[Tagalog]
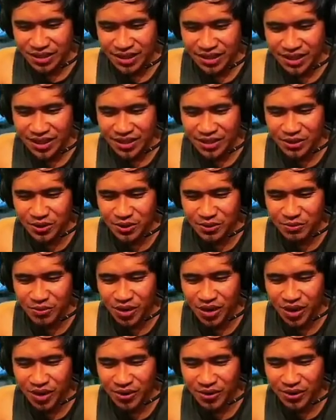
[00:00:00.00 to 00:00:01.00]
putang ina, iyok
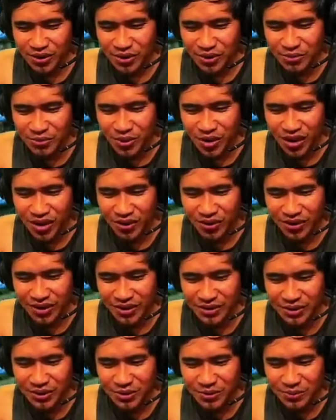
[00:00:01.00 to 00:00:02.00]
mo ako, iyok mo ako,
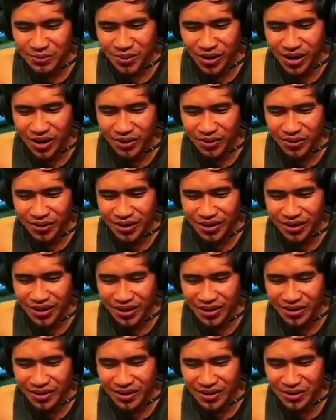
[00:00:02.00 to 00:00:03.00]
eh, iyok mo ako, eh,
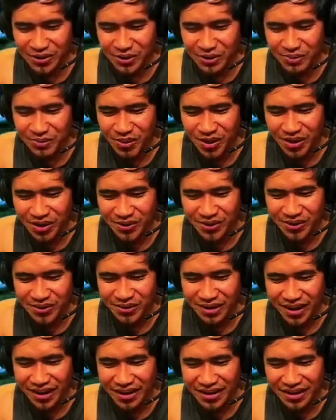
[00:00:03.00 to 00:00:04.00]
ah, iyok mo ako,
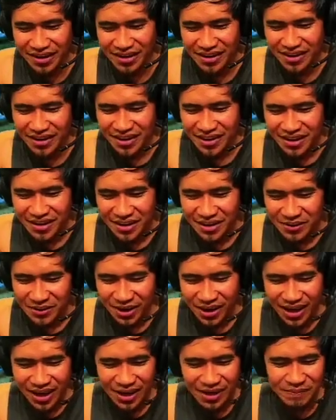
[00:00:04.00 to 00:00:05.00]
eh, wala eh.
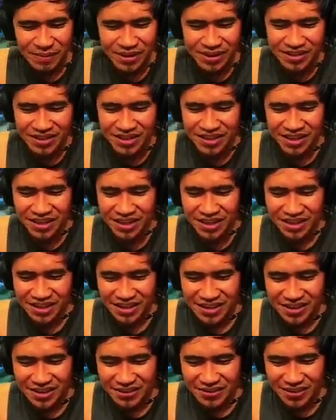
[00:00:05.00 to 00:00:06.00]
Wala epic skin eh.
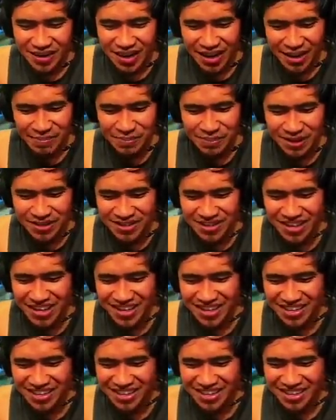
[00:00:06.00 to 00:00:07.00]
Wala epic
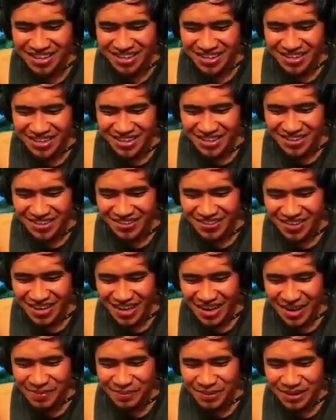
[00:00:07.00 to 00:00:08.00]
skin.
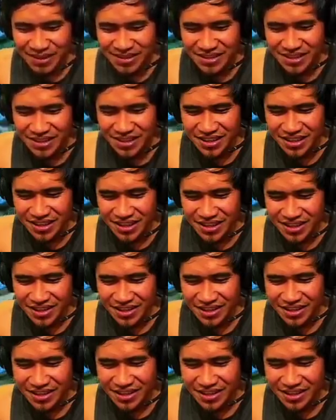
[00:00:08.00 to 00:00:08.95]
Wala epic skin eh.